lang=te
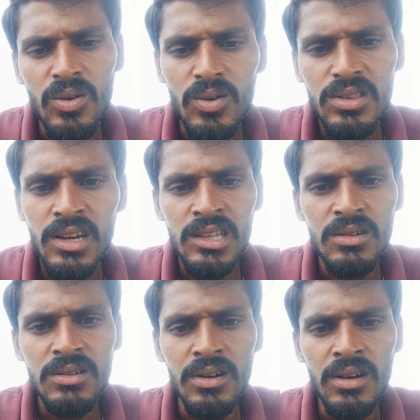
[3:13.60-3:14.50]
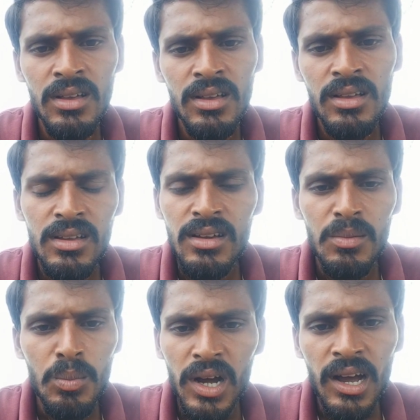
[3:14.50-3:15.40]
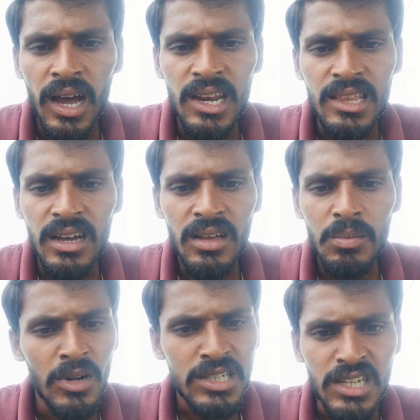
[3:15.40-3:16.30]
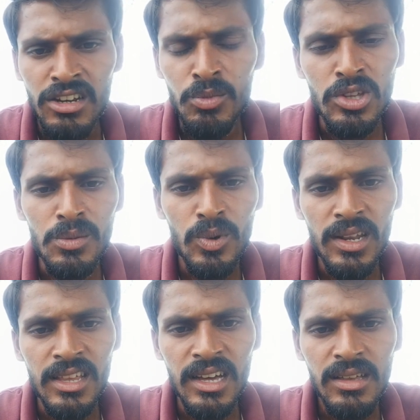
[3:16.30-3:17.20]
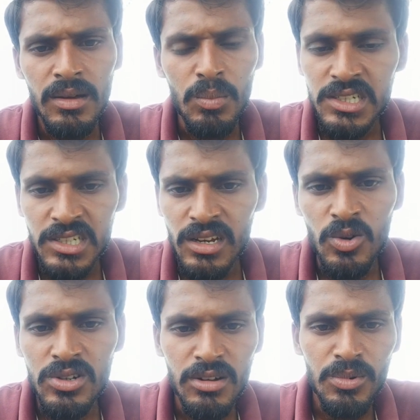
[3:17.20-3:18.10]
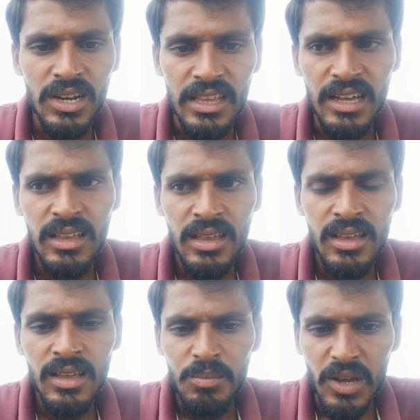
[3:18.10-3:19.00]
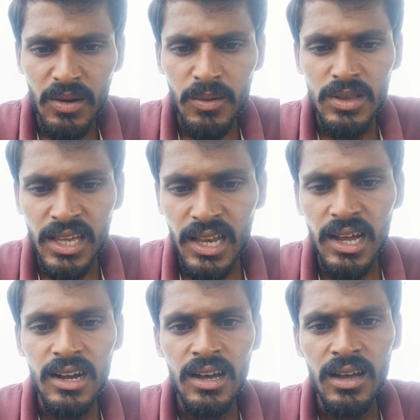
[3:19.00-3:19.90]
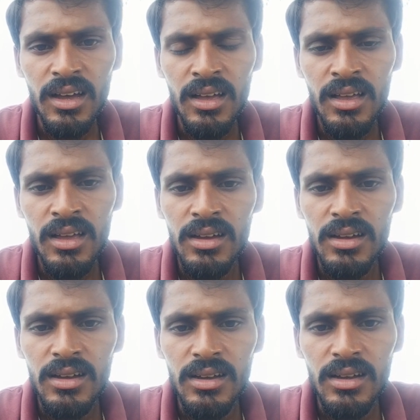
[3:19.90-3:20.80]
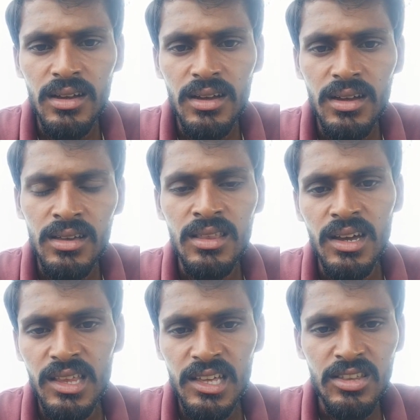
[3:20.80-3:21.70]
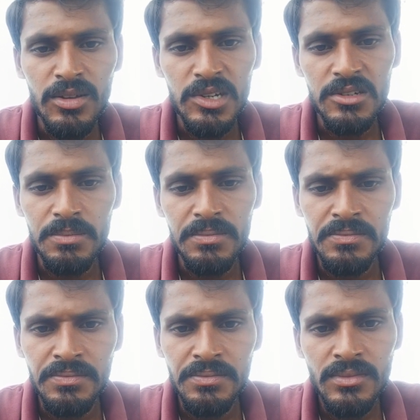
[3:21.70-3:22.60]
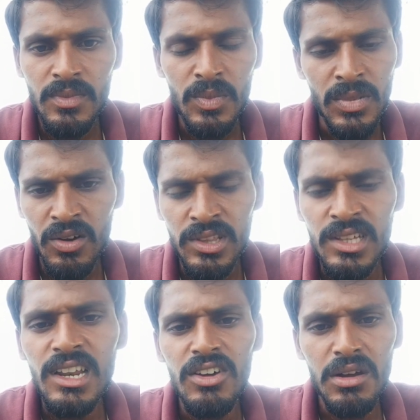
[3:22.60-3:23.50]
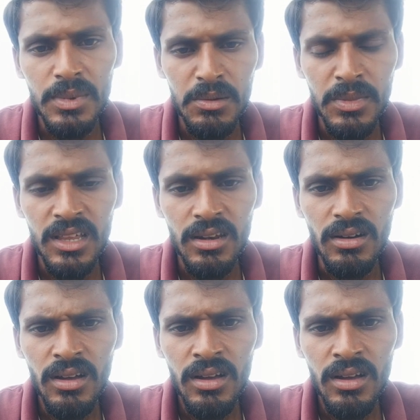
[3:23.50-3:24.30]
ఉన్నావు మాకు కాలేదా మాకు షైన్లు మునిగిపోలేదా మాకు షైన్లు కొట్టుకోపోలేదా మేము నీలాగా ఇంత ఇదవుతుందమ్మా చెప్పు మేము వణుకులేవరా భయ బాధలు